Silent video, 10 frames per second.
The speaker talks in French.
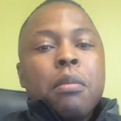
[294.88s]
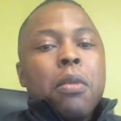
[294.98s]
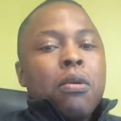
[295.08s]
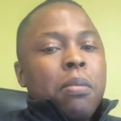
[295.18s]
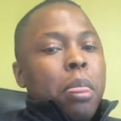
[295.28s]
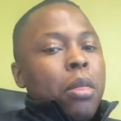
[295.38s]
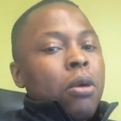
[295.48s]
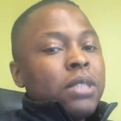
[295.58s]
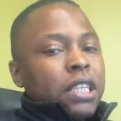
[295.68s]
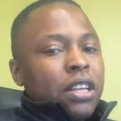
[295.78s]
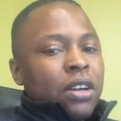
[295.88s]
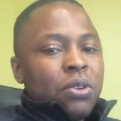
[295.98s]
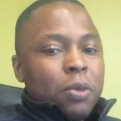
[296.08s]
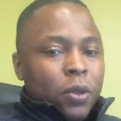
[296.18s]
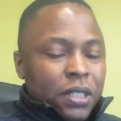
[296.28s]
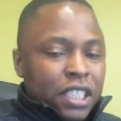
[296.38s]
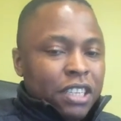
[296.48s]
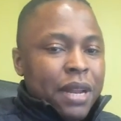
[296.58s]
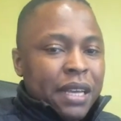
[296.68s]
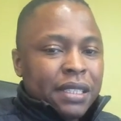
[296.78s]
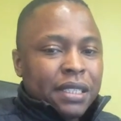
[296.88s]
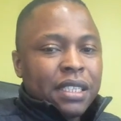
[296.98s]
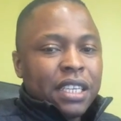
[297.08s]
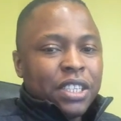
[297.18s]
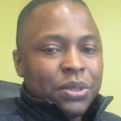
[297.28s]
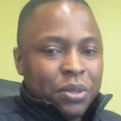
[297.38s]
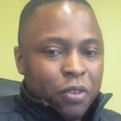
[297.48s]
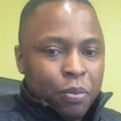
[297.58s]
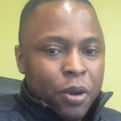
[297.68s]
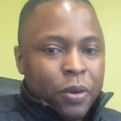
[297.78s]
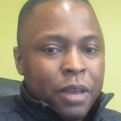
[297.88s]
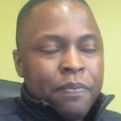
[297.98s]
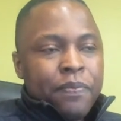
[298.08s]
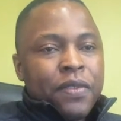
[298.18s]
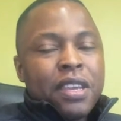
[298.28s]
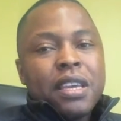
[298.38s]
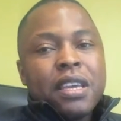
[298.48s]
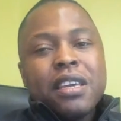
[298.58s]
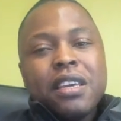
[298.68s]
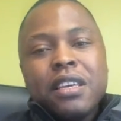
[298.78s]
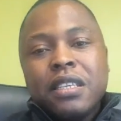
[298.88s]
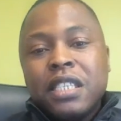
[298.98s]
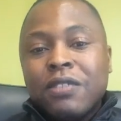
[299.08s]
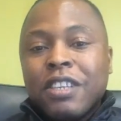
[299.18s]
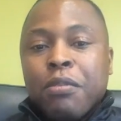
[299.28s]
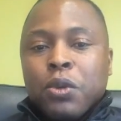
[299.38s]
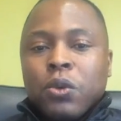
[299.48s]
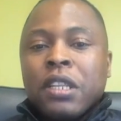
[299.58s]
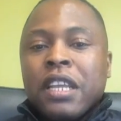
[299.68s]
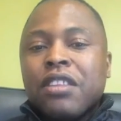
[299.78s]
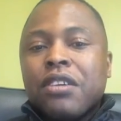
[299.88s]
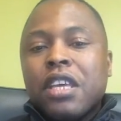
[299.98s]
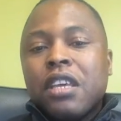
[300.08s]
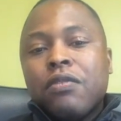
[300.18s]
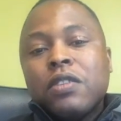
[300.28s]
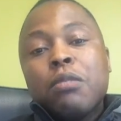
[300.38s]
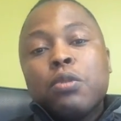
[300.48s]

bon, comme je l'ai dit tantôt, mon nom c'est Gilles Blas et je suis développeur web. Et si vous avez besoin d'aide et vous avez